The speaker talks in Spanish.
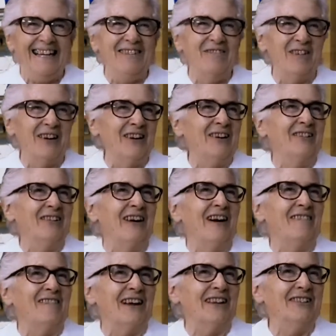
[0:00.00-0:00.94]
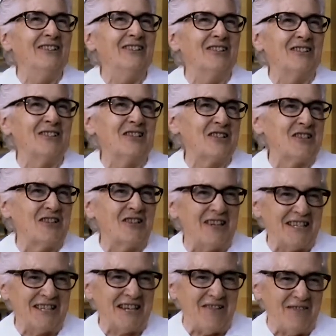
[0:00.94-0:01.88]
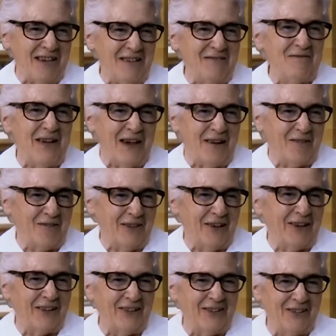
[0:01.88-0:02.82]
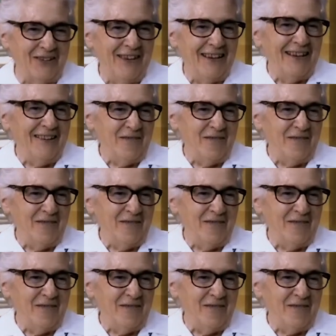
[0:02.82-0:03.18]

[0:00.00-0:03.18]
y bueno, hablando con Sol Isabel, me acuerdo,